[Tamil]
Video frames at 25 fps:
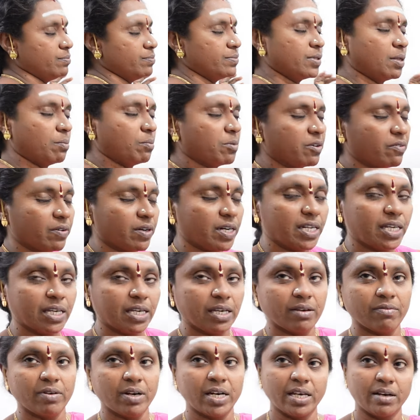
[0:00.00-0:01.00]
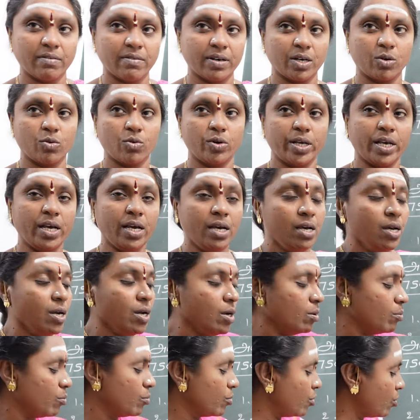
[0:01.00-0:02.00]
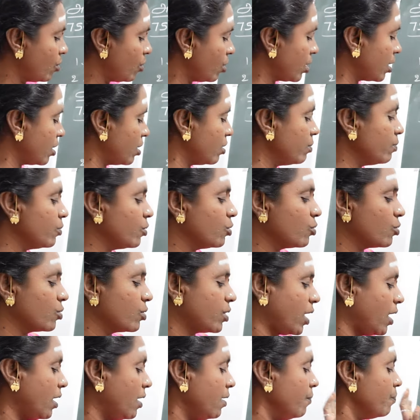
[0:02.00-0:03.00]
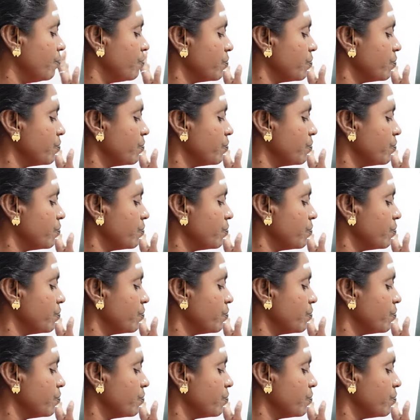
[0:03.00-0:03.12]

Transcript: நமக்கு வழி வழியாக வரக்கூடிய முன்னோர்களும் குரு தான்